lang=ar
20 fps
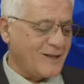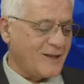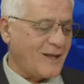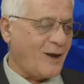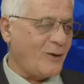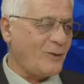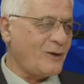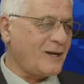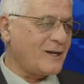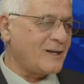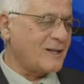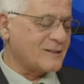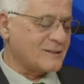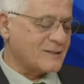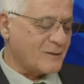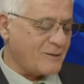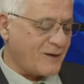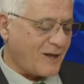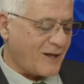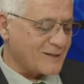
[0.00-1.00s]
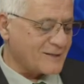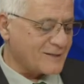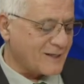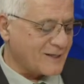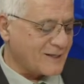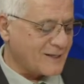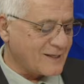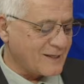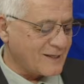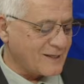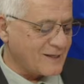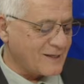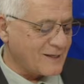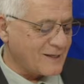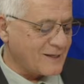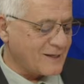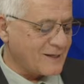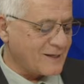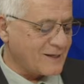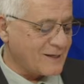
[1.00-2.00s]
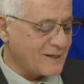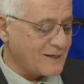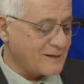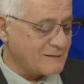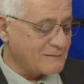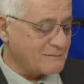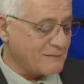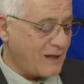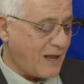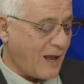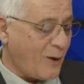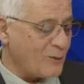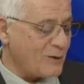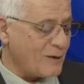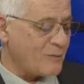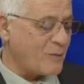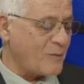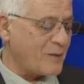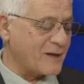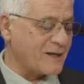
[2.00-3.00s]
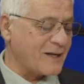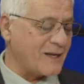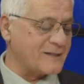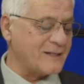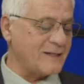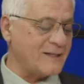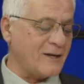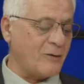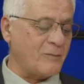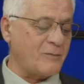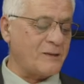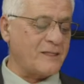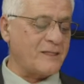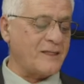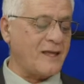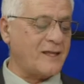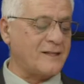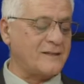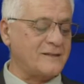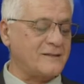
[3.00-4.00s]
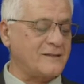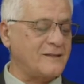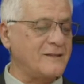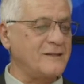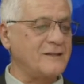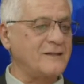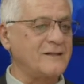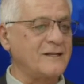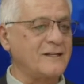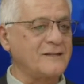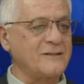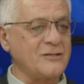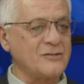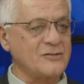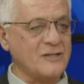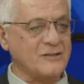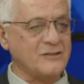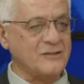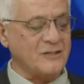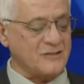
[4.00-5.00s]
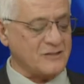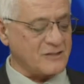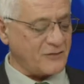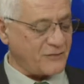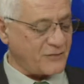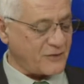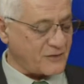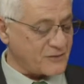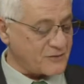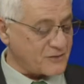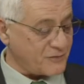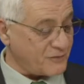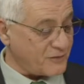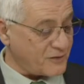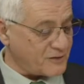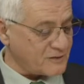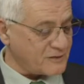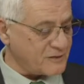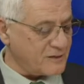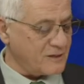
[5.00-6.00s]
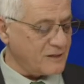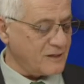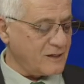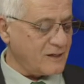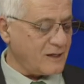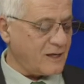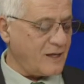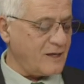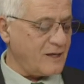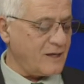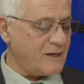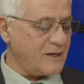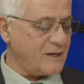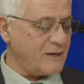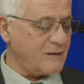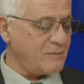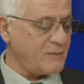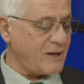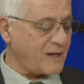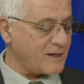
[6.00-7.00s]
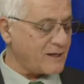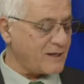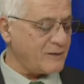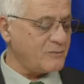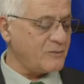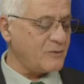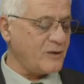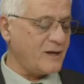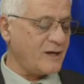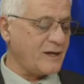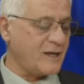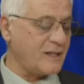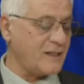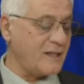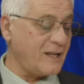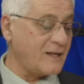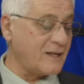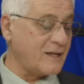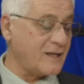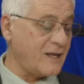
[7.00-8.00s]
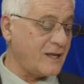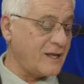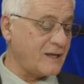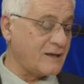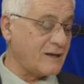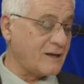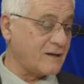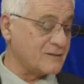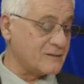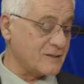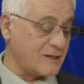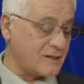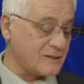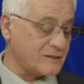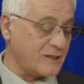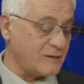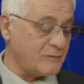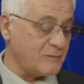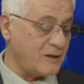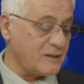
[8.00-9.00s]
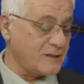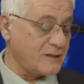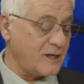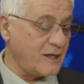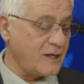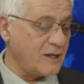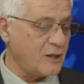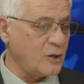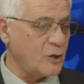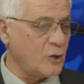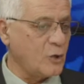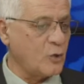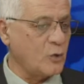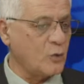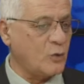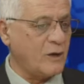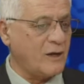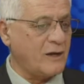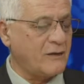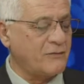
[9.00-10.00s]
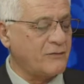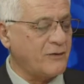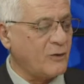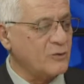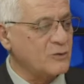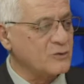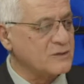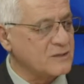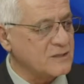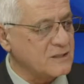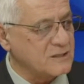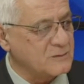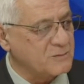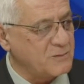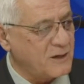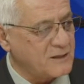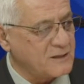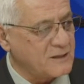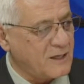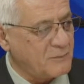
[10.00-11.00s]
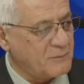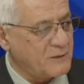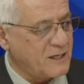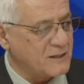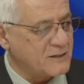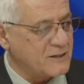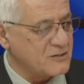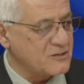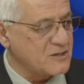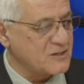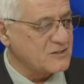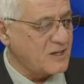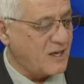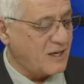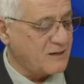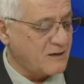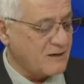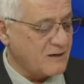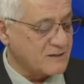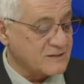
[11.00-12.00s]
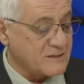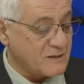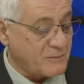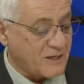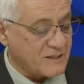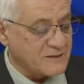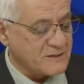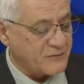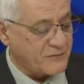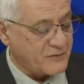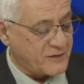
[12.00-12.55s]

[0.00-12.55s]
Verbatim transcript: اولا انطباعاتك آه، حول مباريات اليوم بالذات آه، نتيجه 0 0 المغرب وكذلك خساره المانيا وفوز اسبانيا بنتيجه ساحقه 7-0